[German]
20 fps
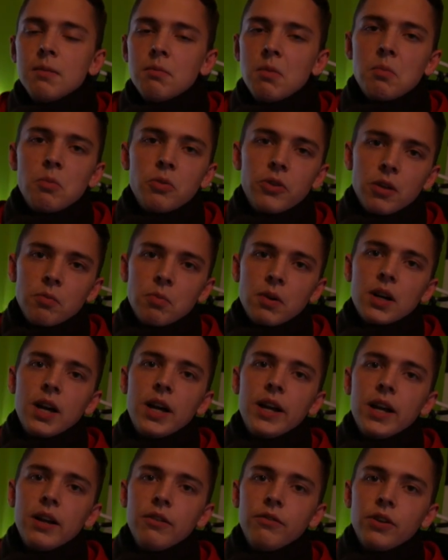Man muss erstmal
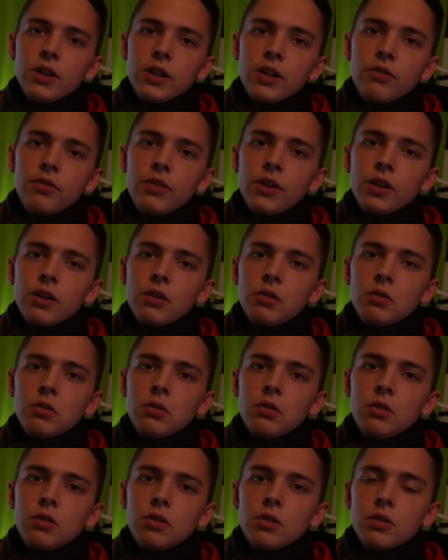klein anfangen,
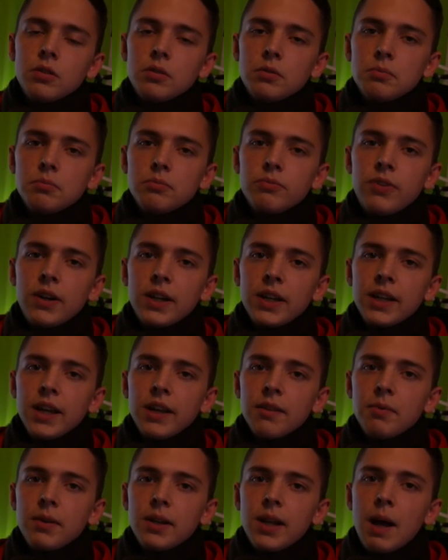deswegen fange ich
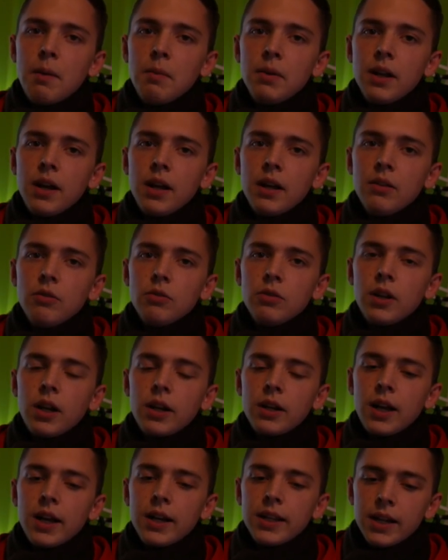erstmal damit an und
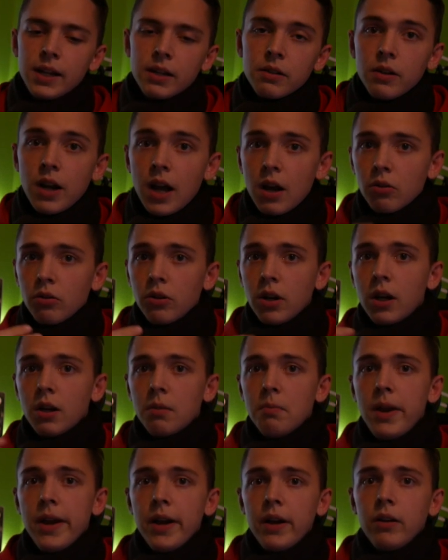dann kann ich halt nach und
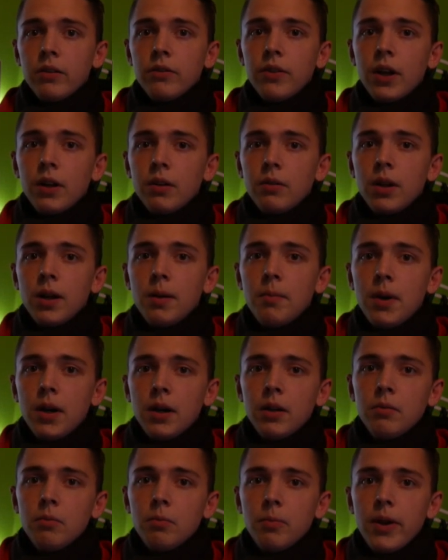nach mehr Sachen da
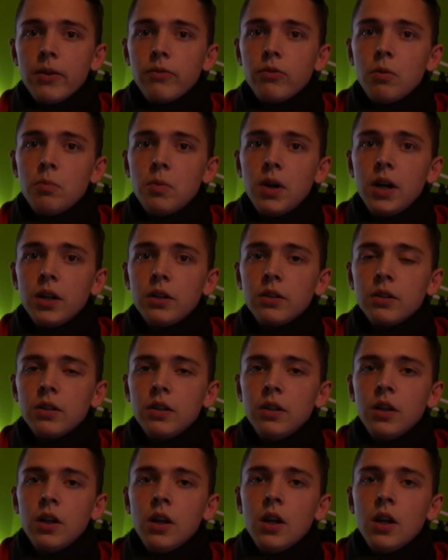machen, mehr Formate.